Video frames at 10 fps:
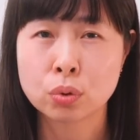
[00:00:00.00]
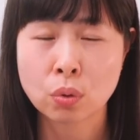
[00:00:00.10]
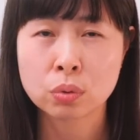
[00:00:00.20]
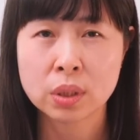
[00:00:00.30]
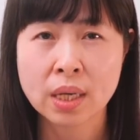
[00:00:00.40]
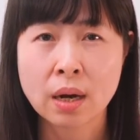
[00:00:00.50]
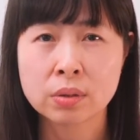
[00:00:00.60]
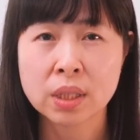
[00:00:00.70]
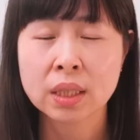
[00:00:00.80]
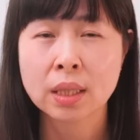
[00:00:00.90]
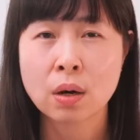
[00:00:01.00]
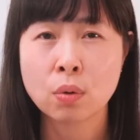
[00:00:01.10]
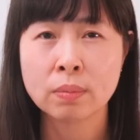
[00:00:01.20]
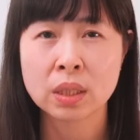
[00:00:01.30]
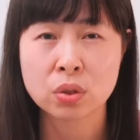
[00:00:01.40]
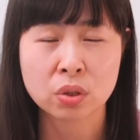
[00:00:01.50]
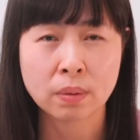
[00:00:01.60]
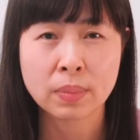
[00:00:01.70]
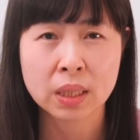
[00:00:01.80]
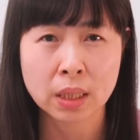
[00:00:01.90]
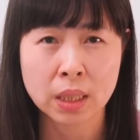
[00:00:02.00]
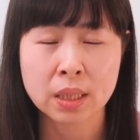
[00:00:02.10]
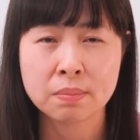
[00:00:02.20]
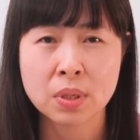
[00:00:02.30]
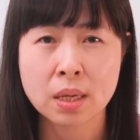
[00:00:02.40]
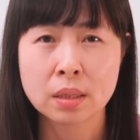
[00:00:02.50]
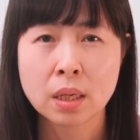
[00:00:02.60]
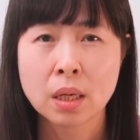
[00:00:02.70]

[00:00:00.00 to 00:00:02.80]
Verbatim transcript: 宗教进到我们的生命的里面，